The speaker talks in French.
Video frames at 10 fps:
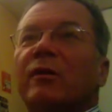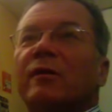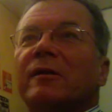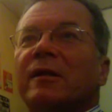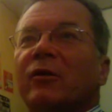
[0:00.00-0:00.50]

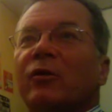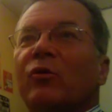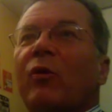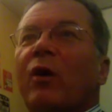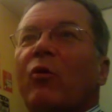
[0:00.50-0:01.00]
c'est
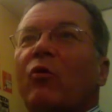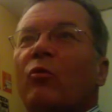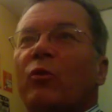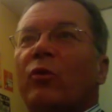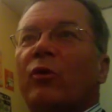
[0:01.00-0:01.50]
l'endroit où on
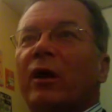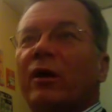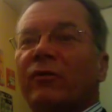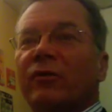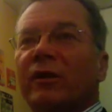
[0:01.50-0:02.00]
peut
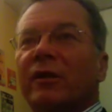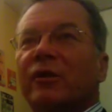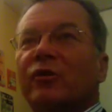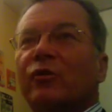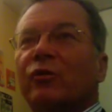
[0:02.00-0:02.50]
inventer des
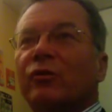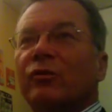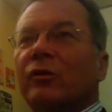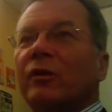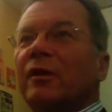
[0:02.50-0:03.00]

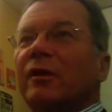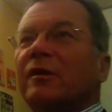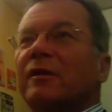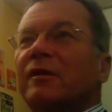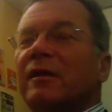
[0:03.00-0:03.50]
choses,
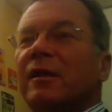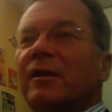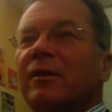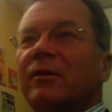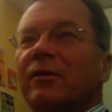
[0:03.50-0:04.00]
c'est
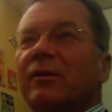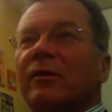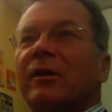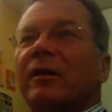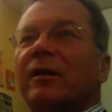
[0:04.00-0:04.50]
euh,